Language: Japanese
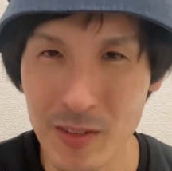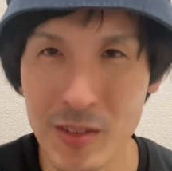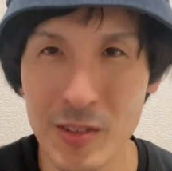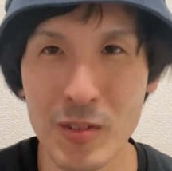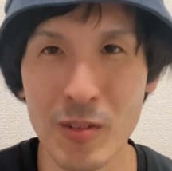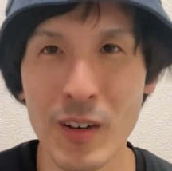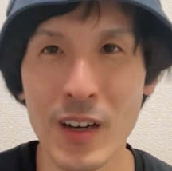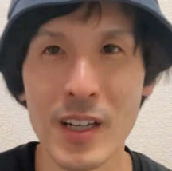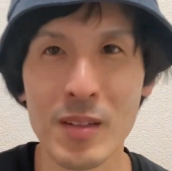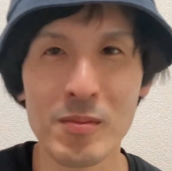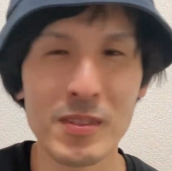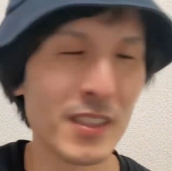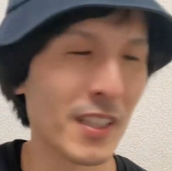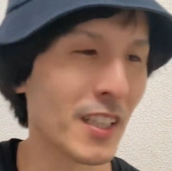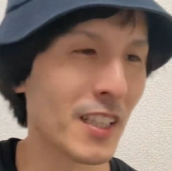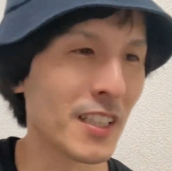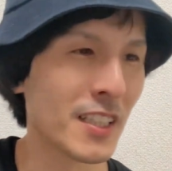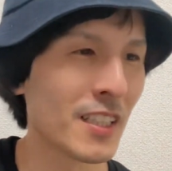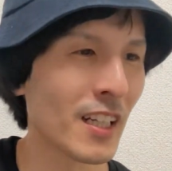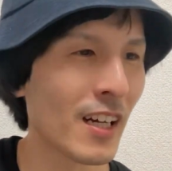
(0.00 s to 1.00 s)
う。ちょっとわかりませ
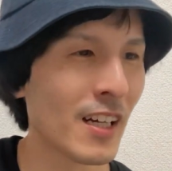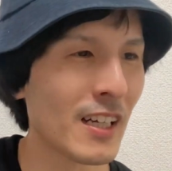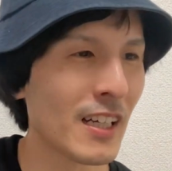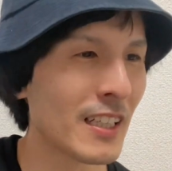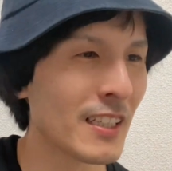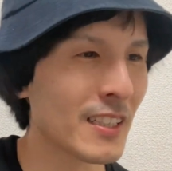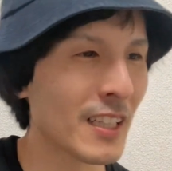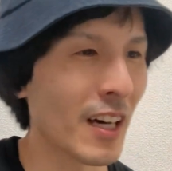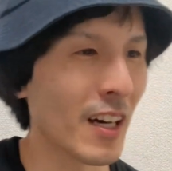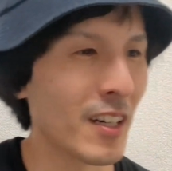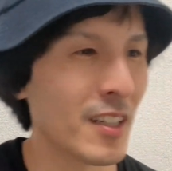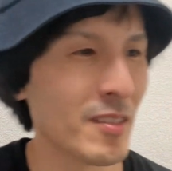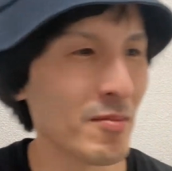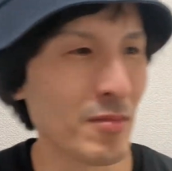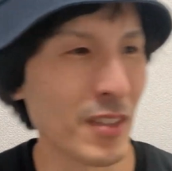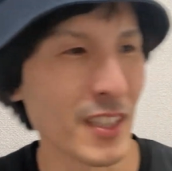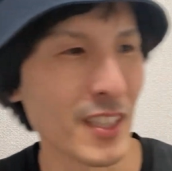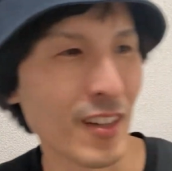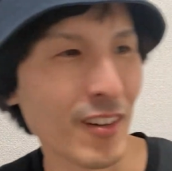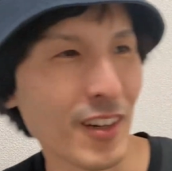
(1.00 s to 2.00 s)
んでした。さあ、
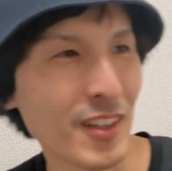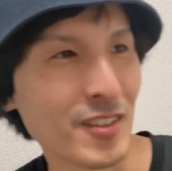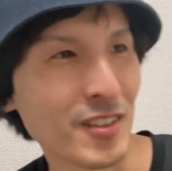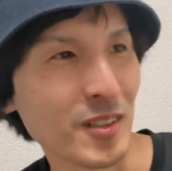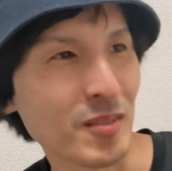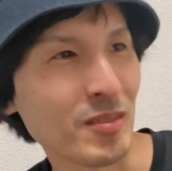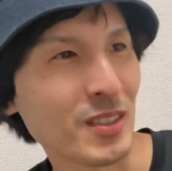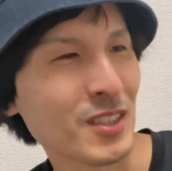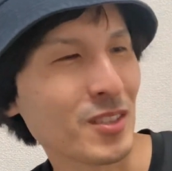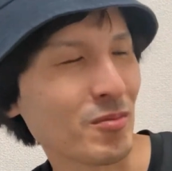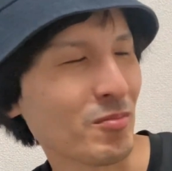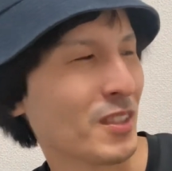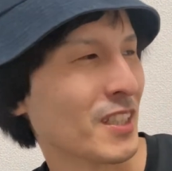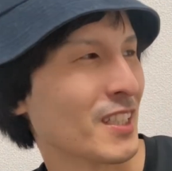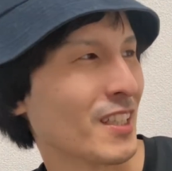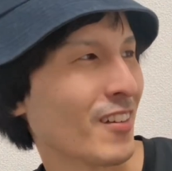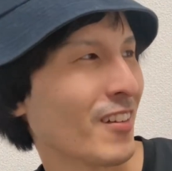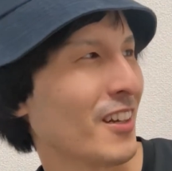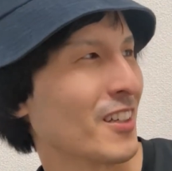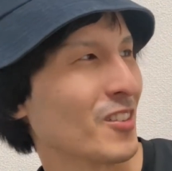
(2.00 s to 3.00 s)
皆さんの回答いきましょう。皆
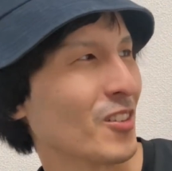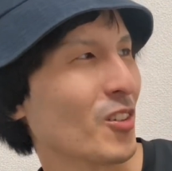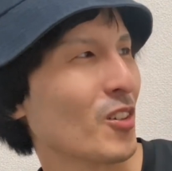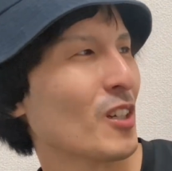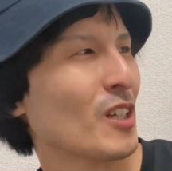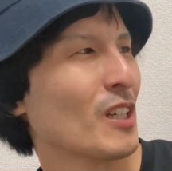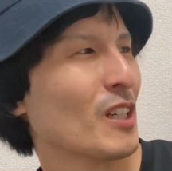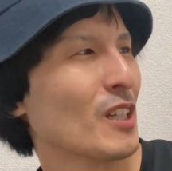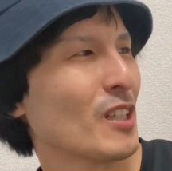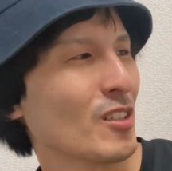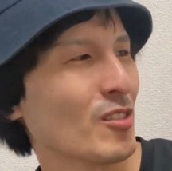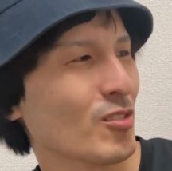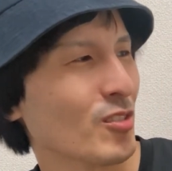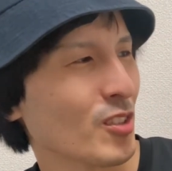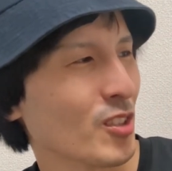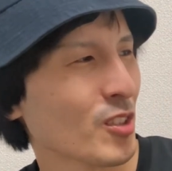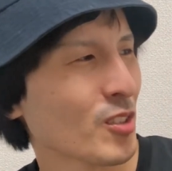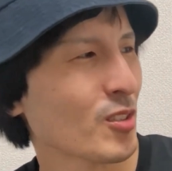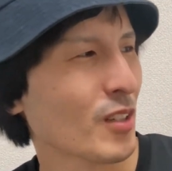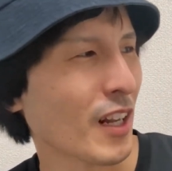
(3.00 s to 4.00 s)
さんの回答。
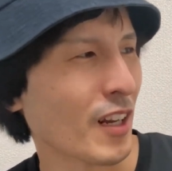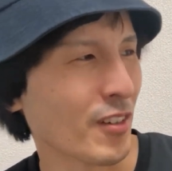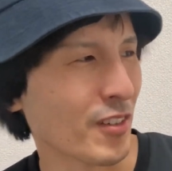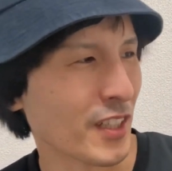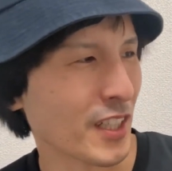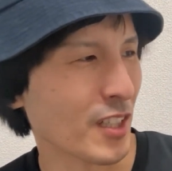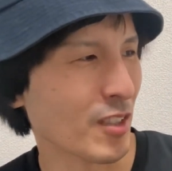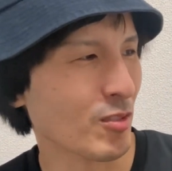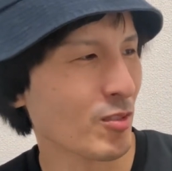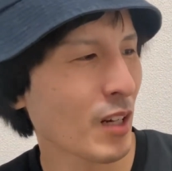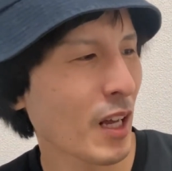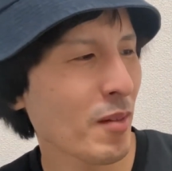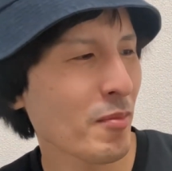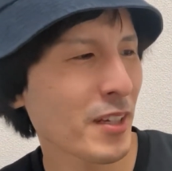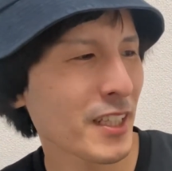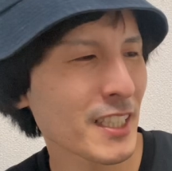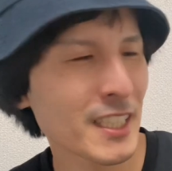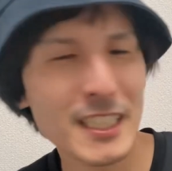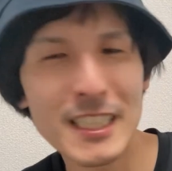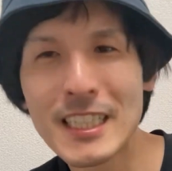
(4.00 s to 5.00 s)
幽霊の日、裏
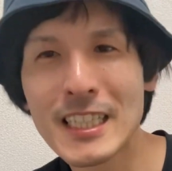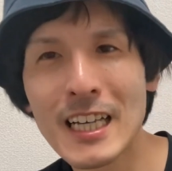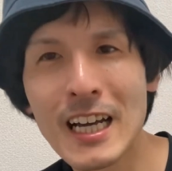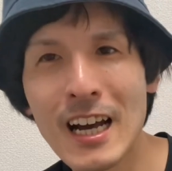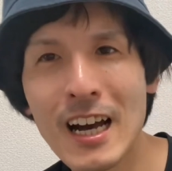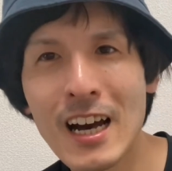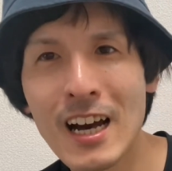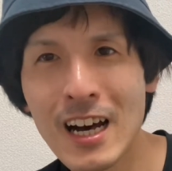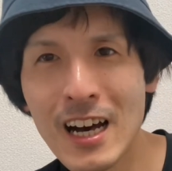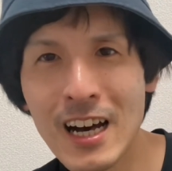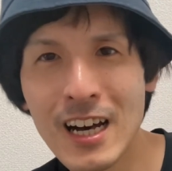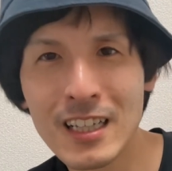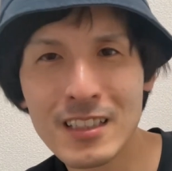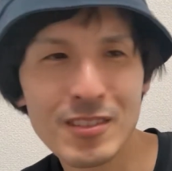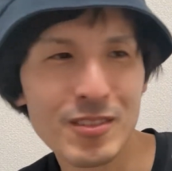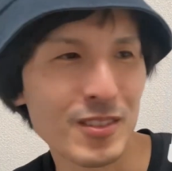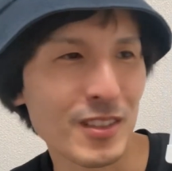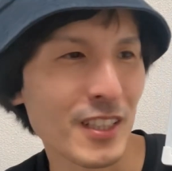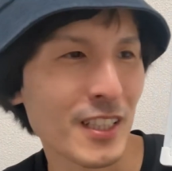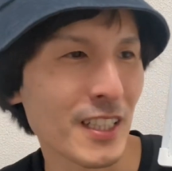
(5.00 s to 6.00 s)
飯屋
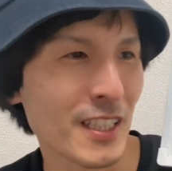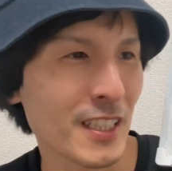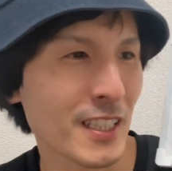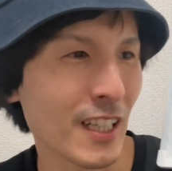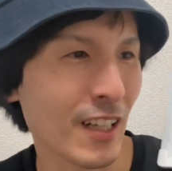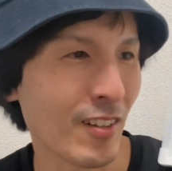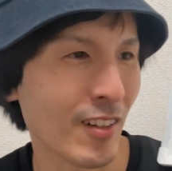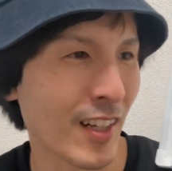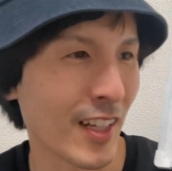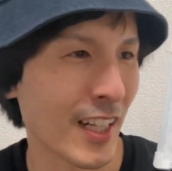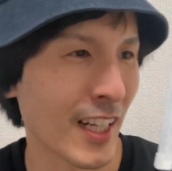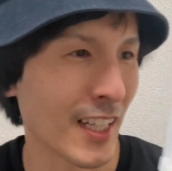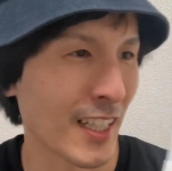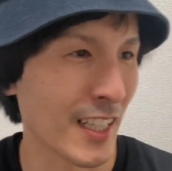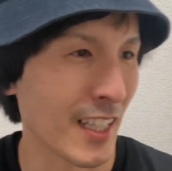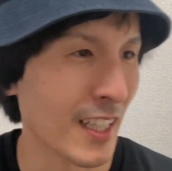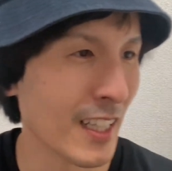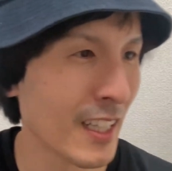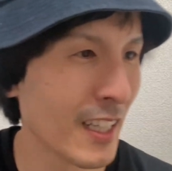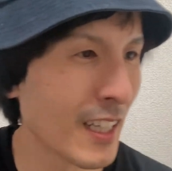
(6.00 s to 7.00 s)
と出てきたのは何？
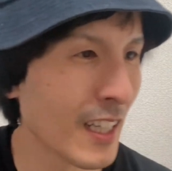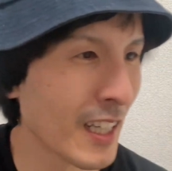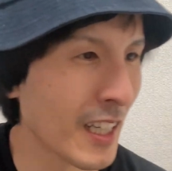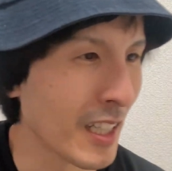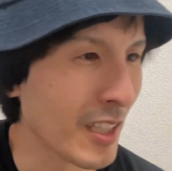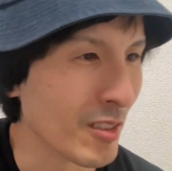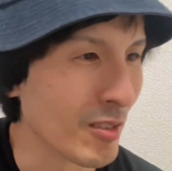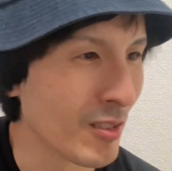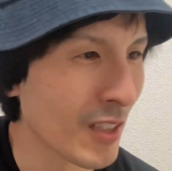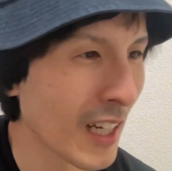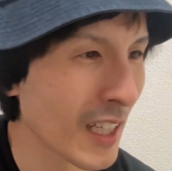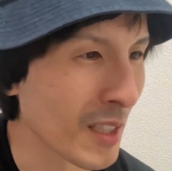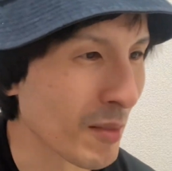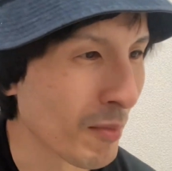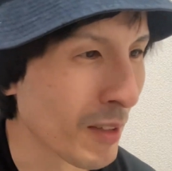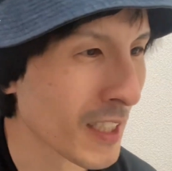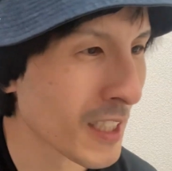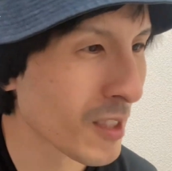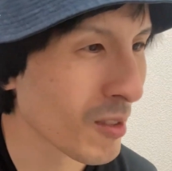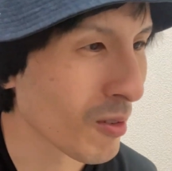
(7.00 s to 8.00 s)
裏に
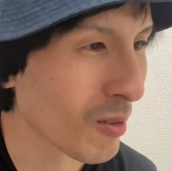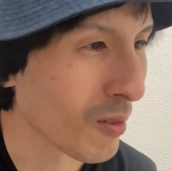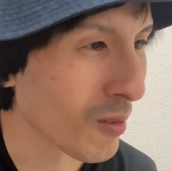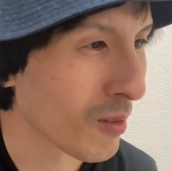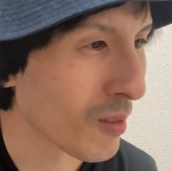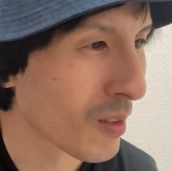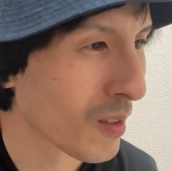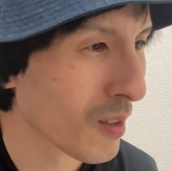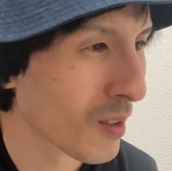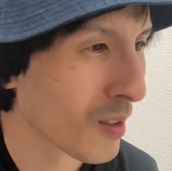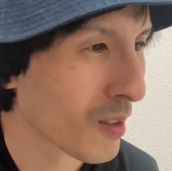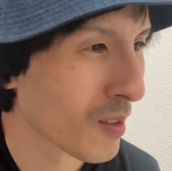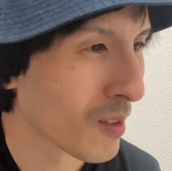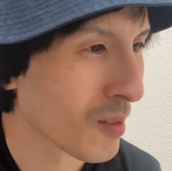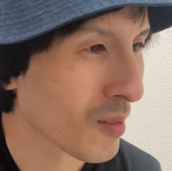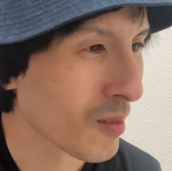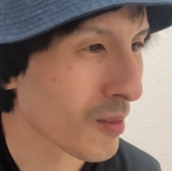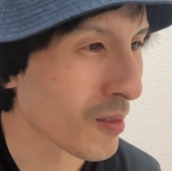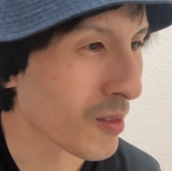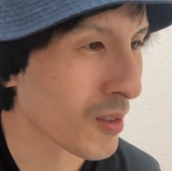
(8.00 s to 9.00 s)
飯を
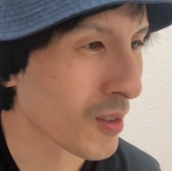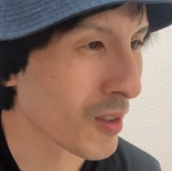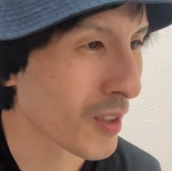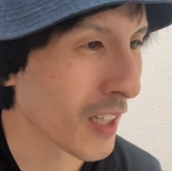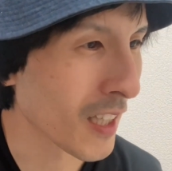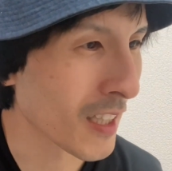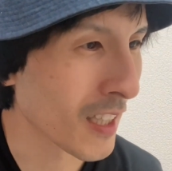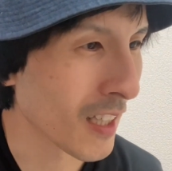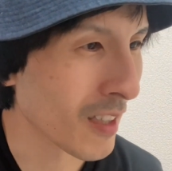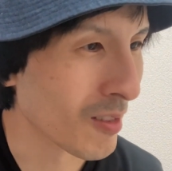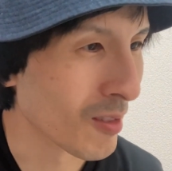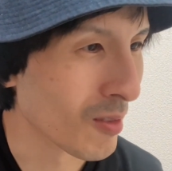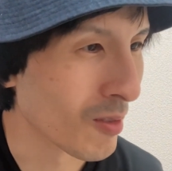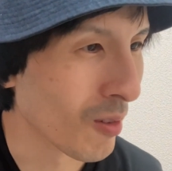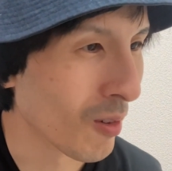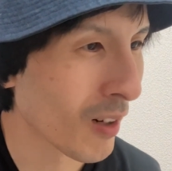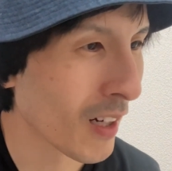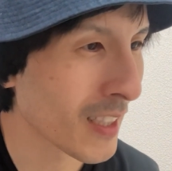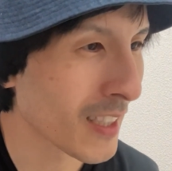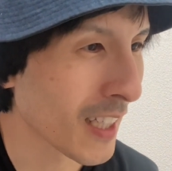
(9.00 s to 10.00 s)
くっつけている
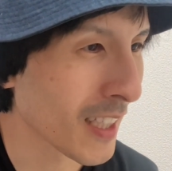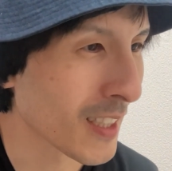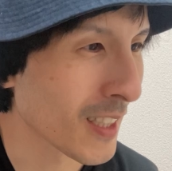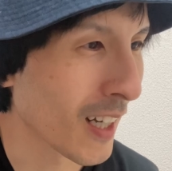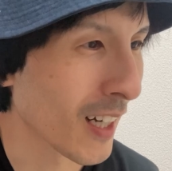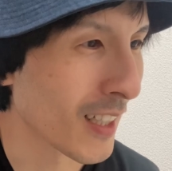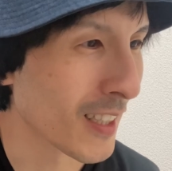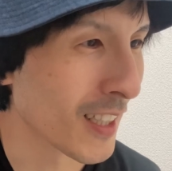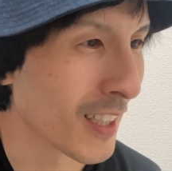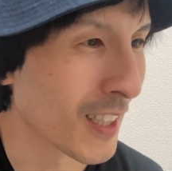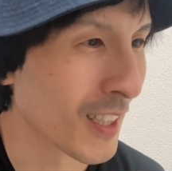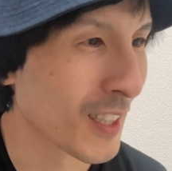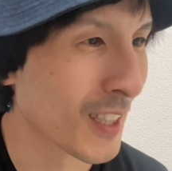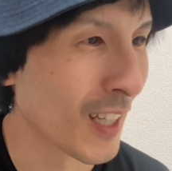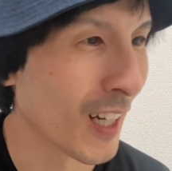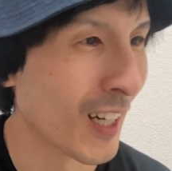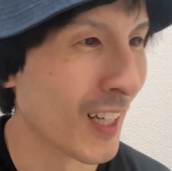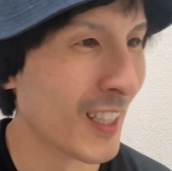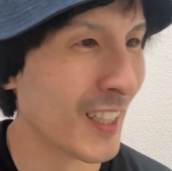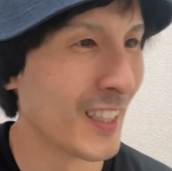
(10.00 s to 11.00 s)
岡崎さんが出てき
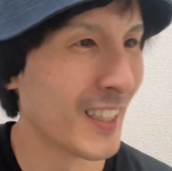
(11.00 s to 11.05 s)
た。